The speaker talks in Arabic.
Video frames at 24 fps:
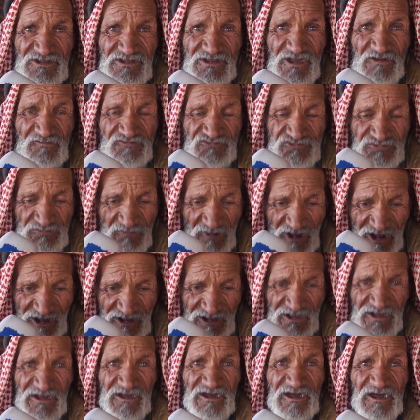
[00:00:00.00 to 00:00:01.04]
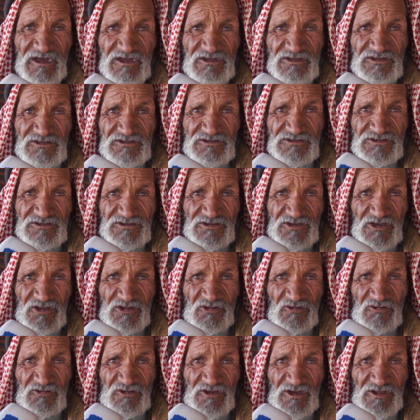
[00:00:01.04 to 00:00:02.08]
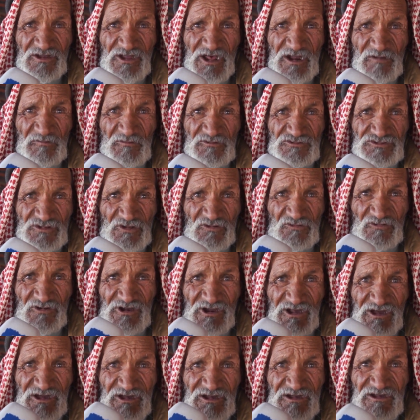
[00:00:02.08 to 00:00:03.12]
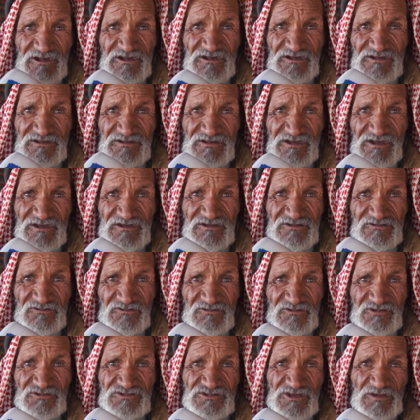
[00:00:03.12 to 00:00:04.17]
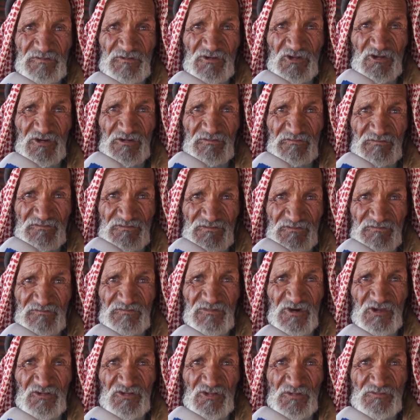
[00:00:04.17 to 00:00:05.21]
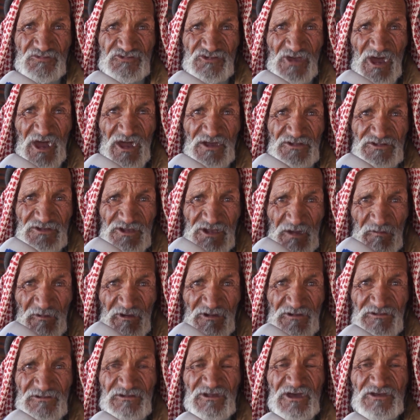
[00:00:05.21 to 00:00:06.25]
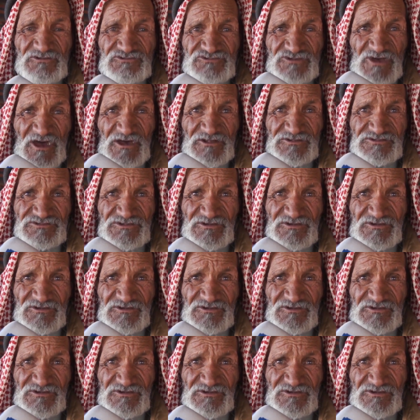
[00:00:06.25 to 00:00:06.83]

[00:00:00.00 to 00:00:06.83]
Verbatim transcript: نفس ما يكنوني احنا المطر وعنا ودي منهم برضو مساعدة كمان الزاد